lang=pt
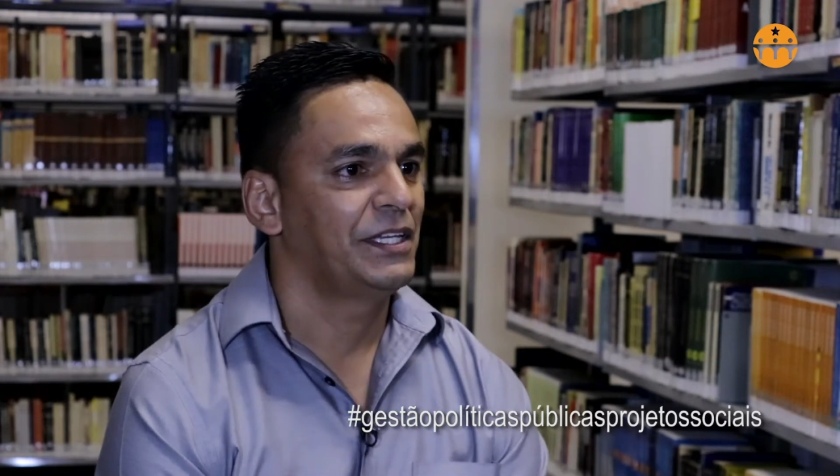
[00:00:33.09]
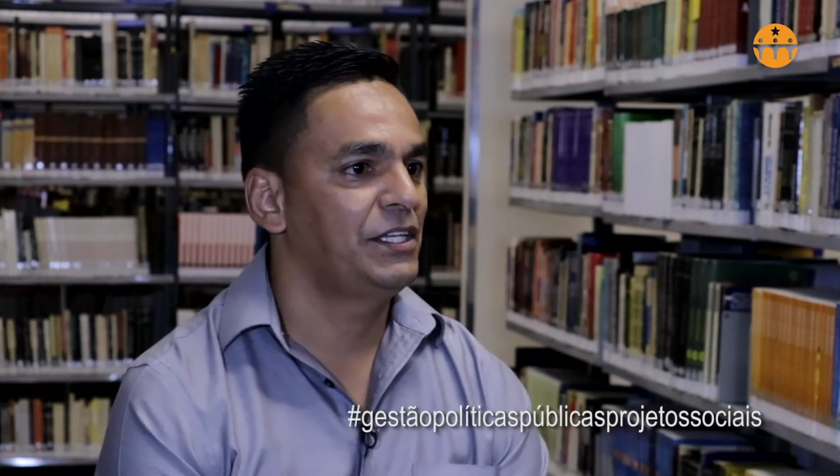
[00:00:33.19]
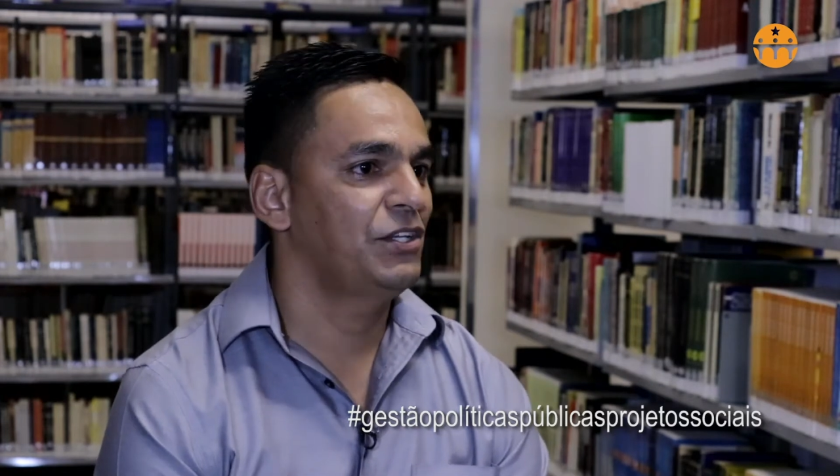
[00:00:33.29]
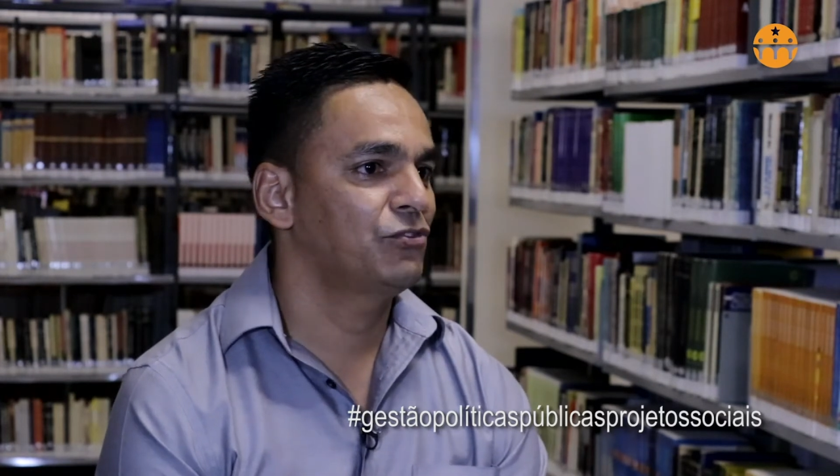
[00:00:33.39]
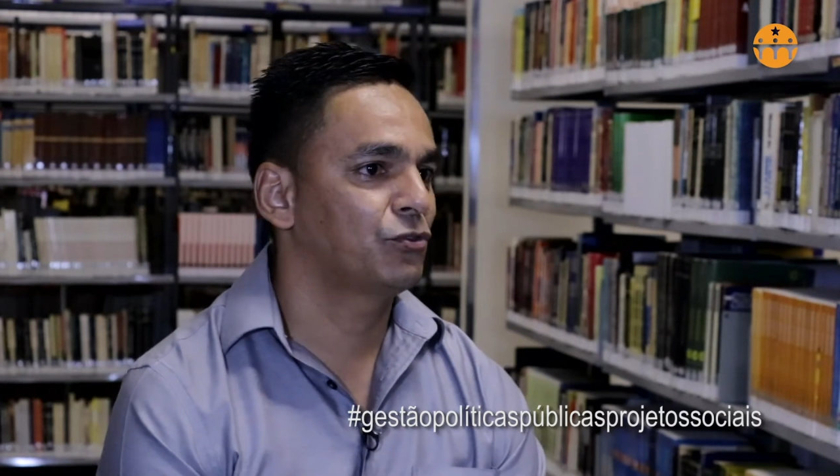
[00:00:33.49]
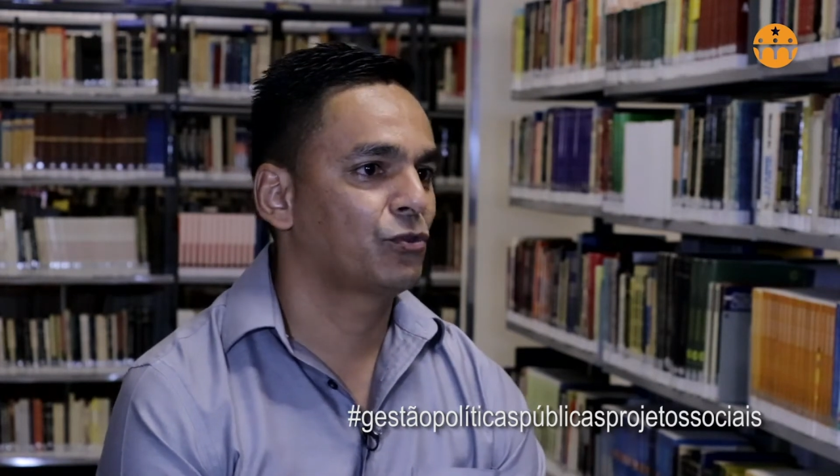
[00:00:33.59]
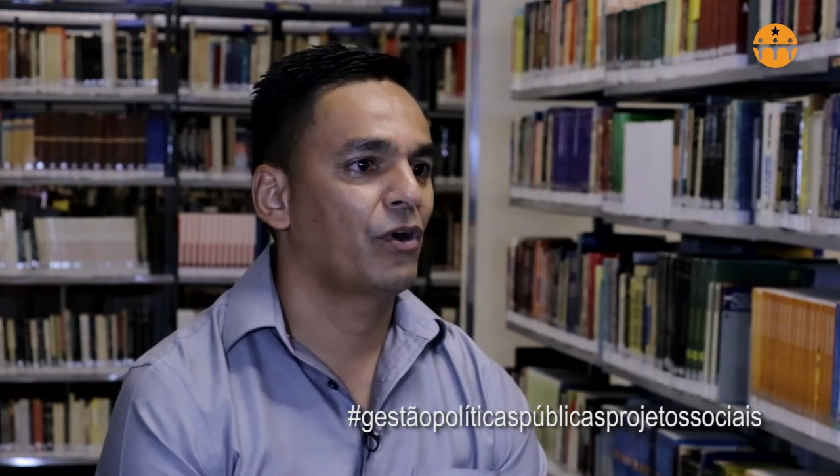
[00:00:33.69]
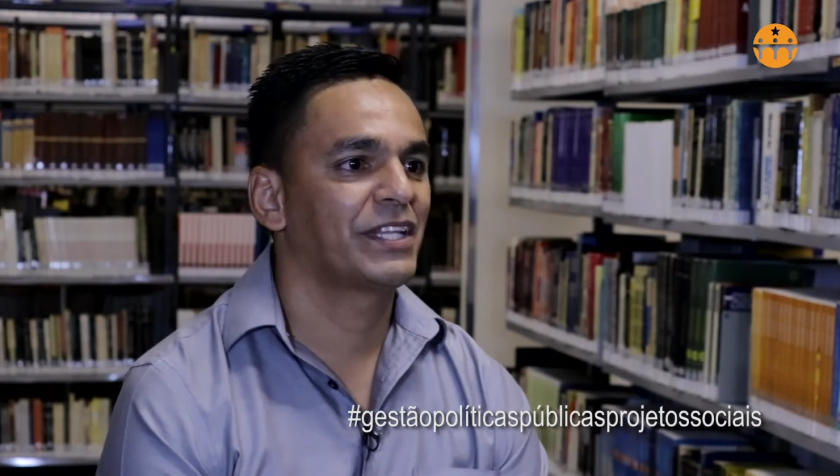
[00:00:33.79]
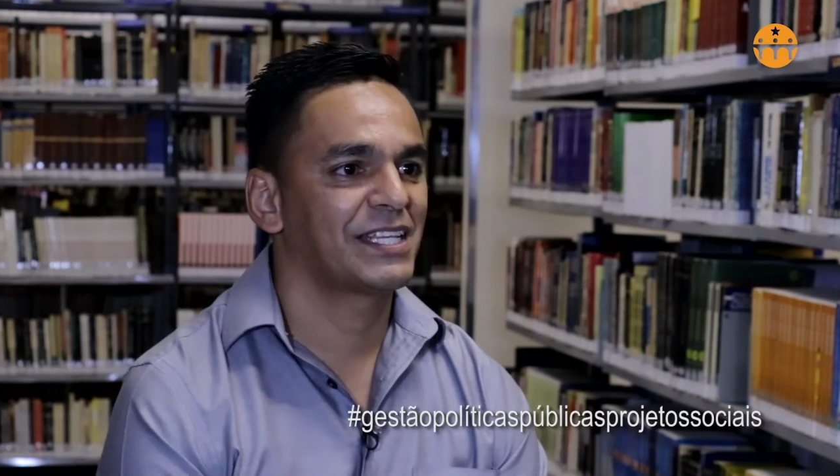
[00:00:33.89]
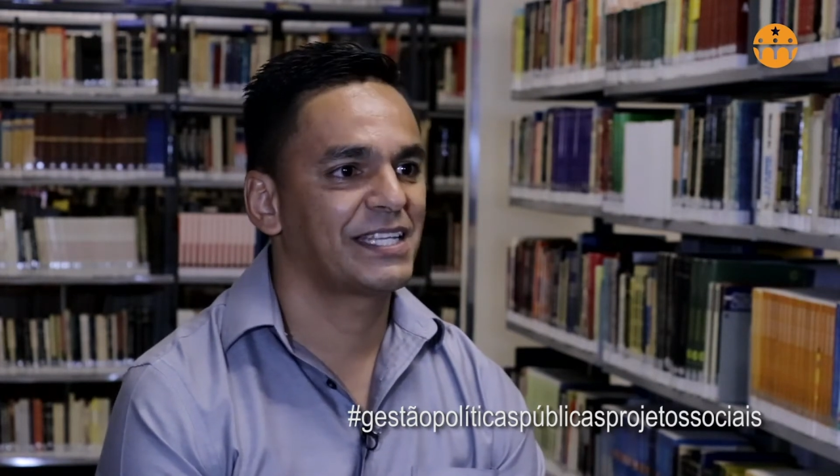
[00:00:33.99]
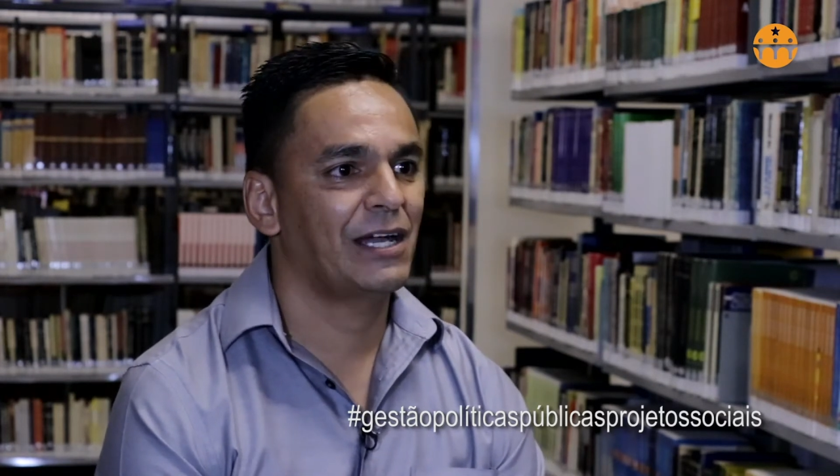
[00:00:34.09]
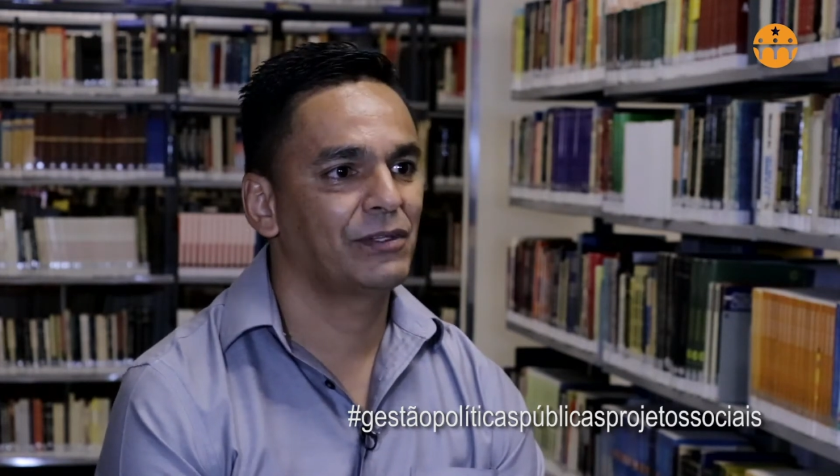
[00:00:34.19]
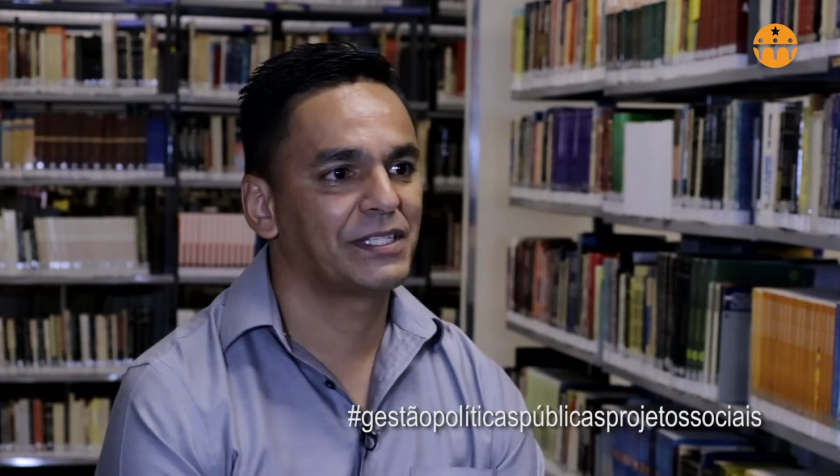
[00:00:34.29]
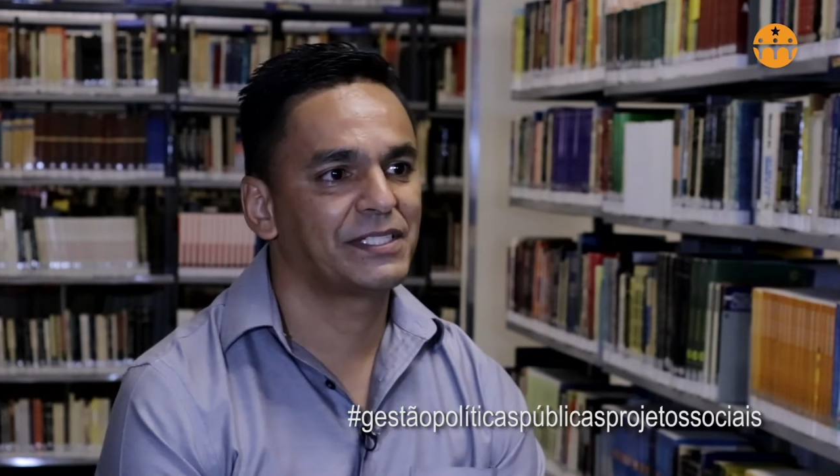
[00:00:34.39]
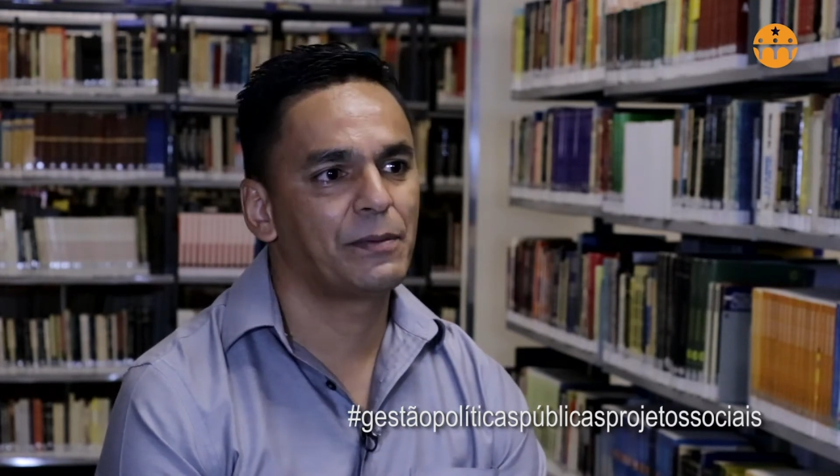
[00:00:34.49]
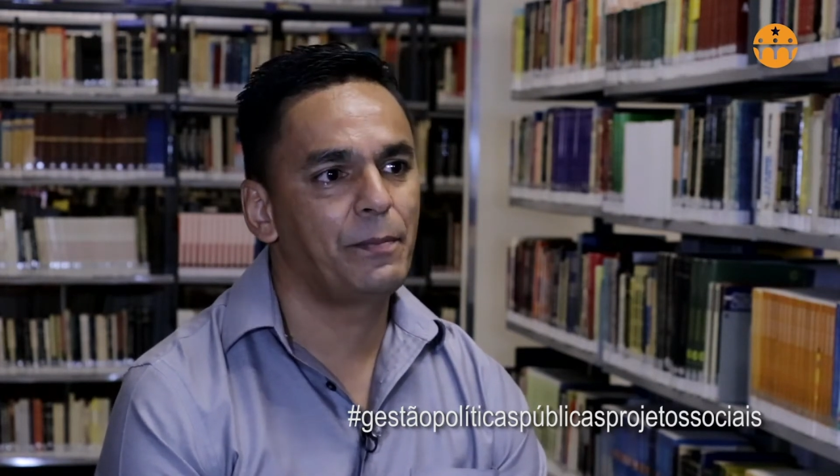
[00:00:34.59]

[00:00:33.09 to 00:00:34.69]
E isso torna as aulas